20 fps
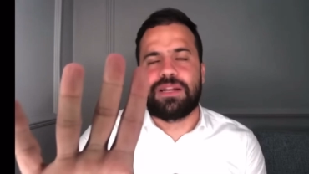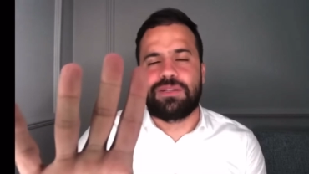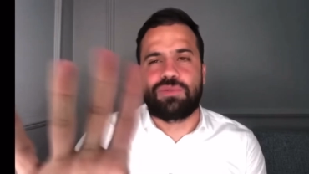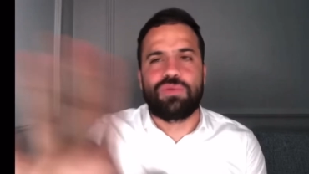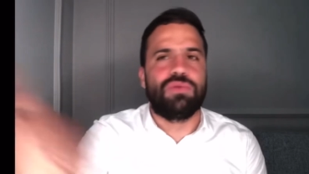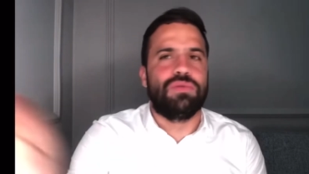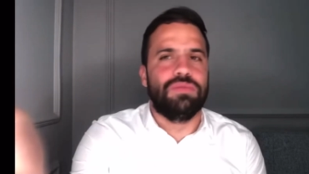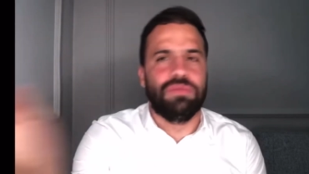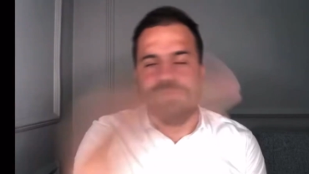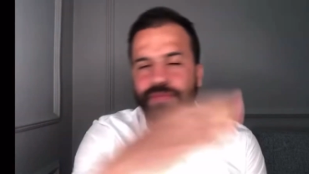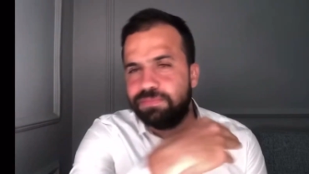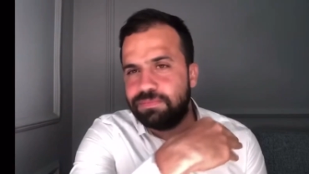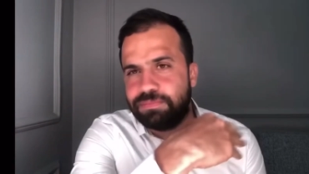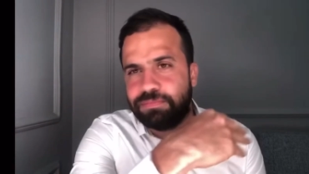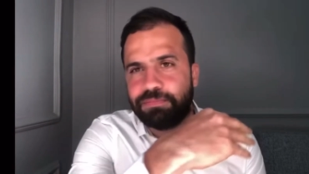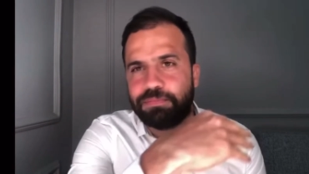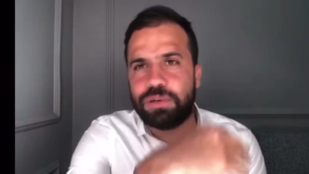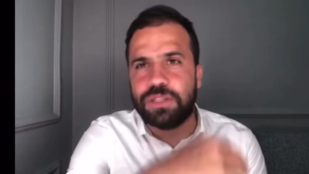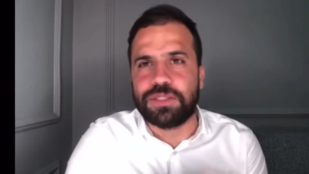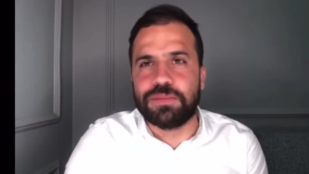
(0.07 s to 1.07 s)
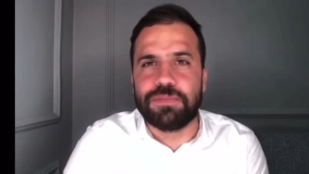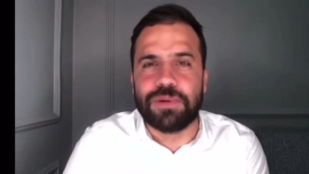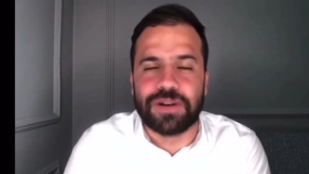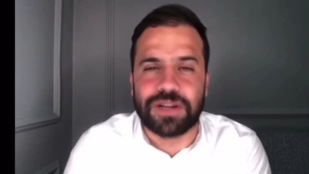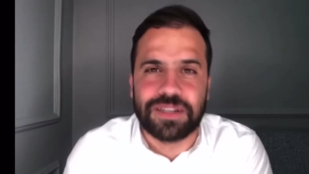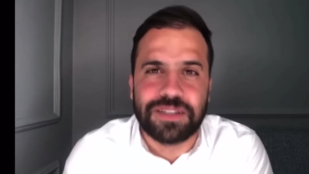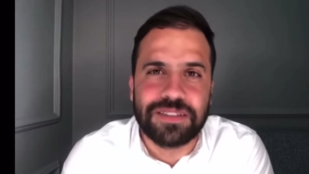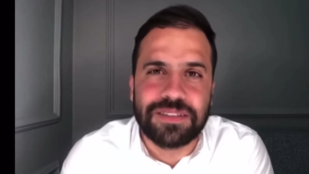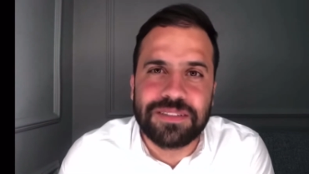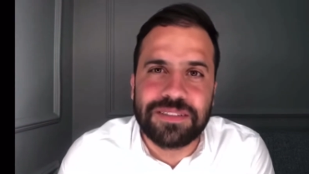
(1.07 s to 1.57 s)
tudo. Pode ir
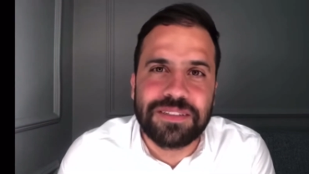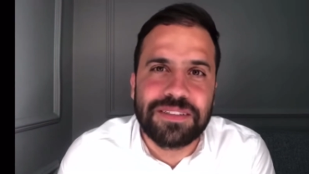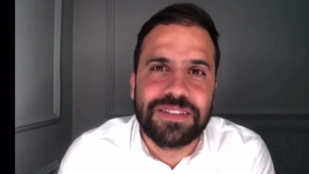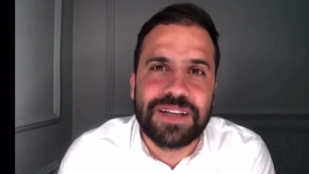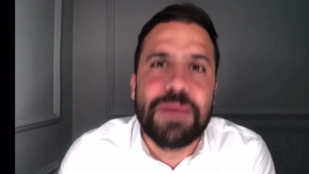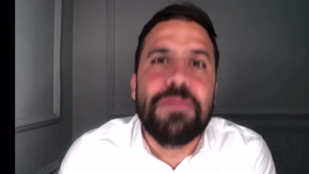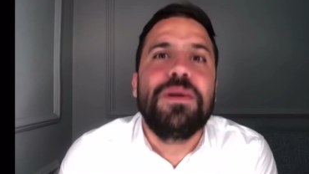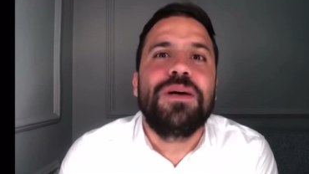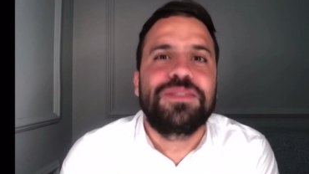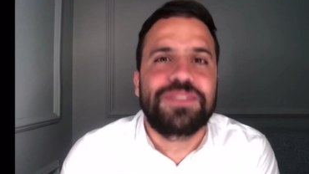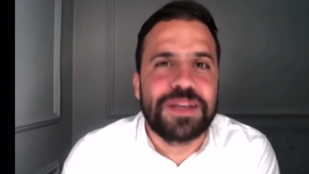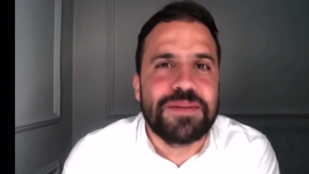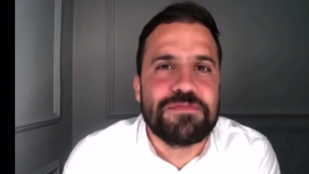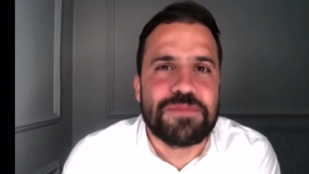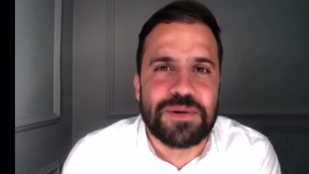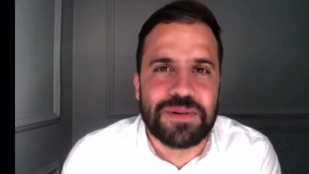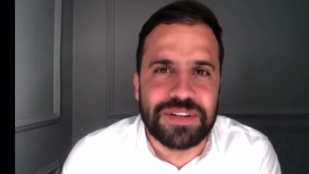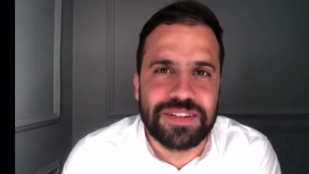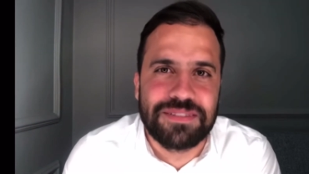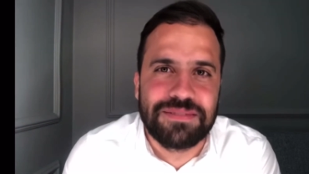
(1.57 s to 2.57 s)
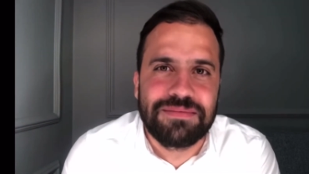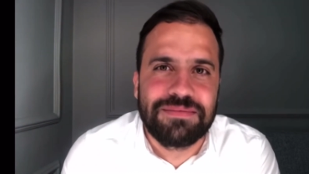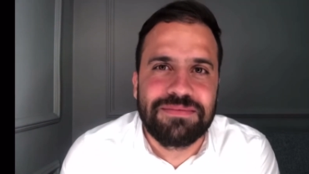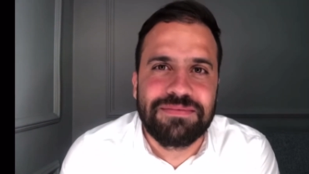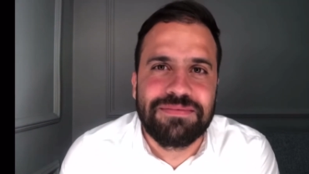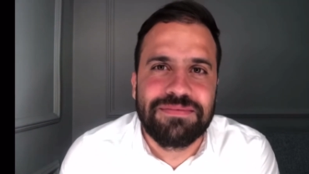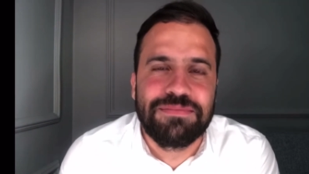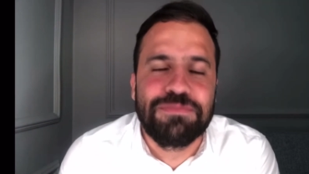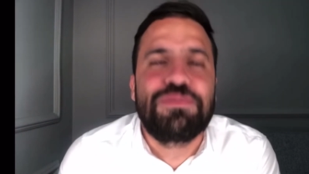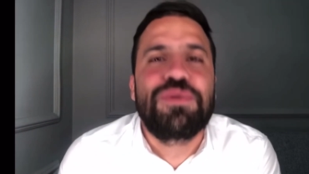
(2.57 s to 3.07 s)
embora. É melhor você ir embora.
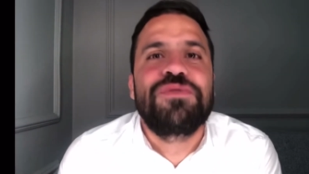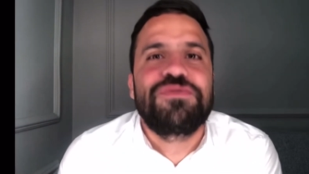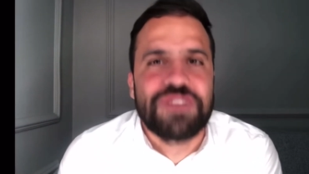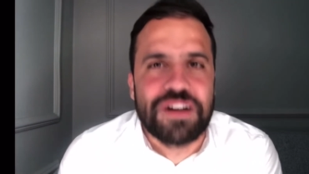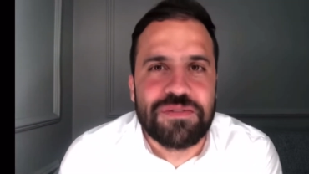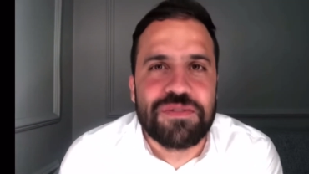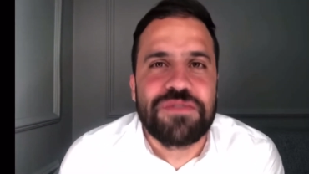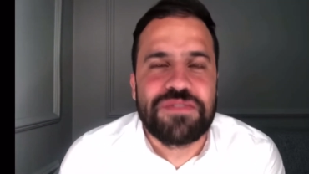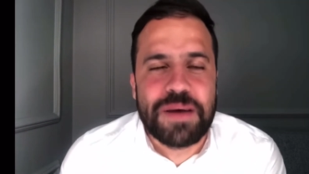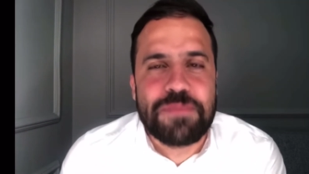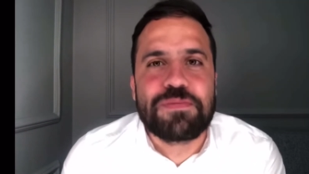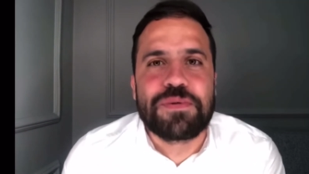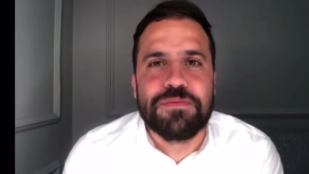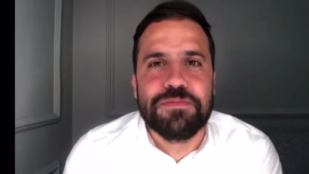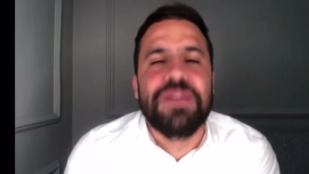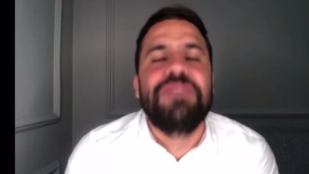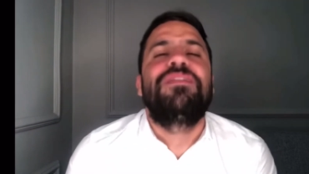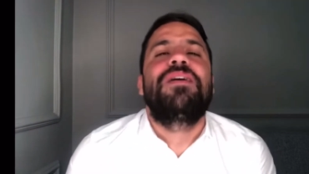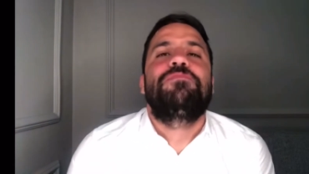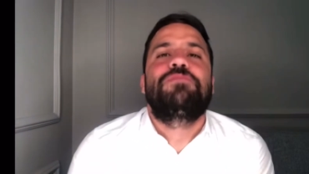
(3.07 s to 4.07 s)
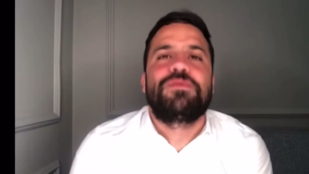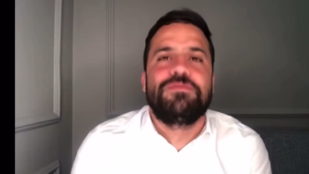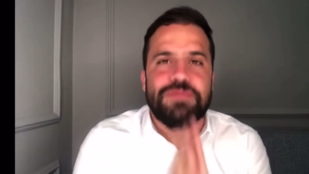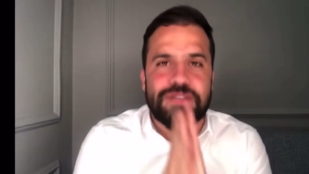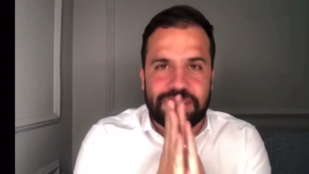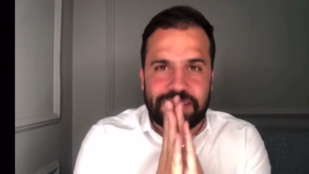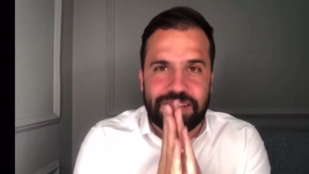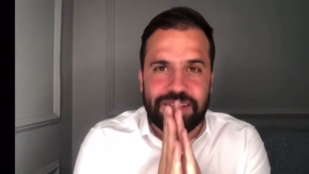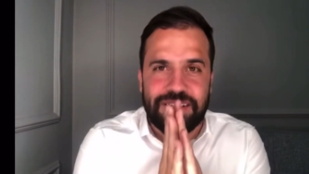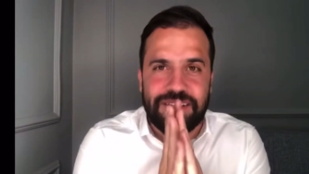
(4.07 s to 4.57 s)
Por favor, vai por mim, vai por
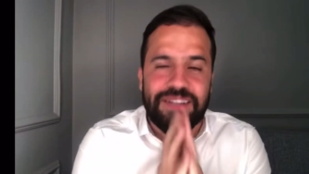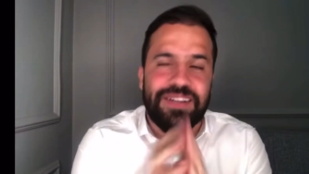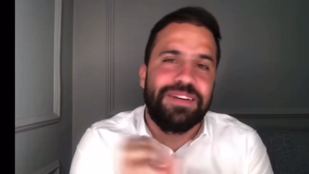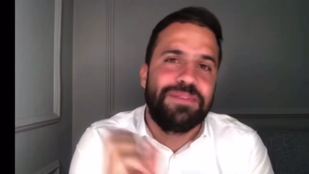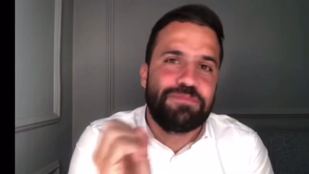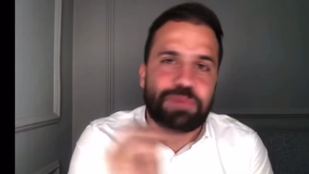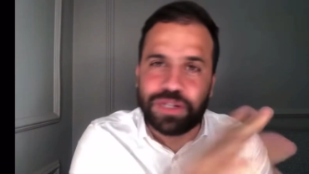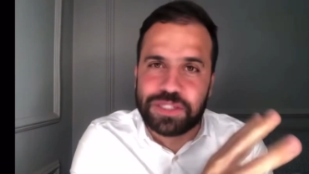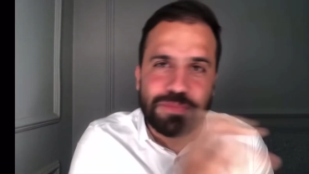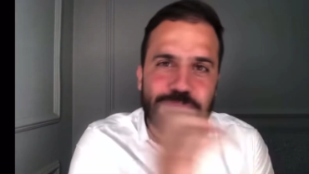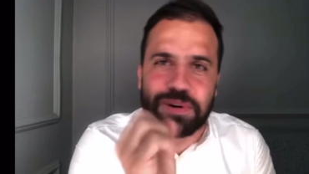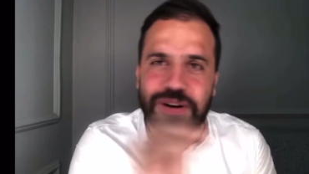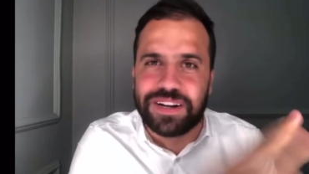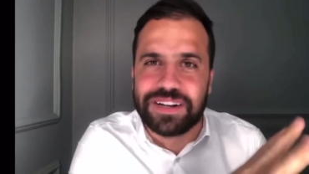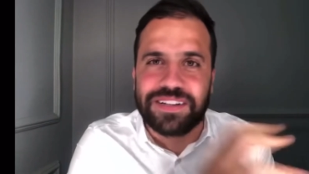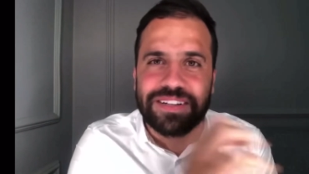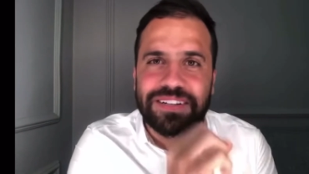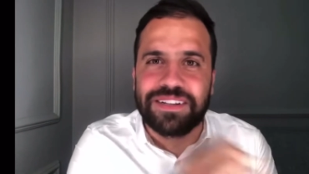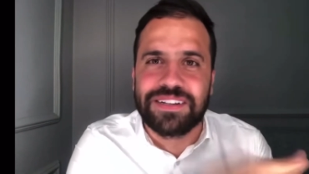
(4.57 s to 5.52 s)
mim. Pode ir embora.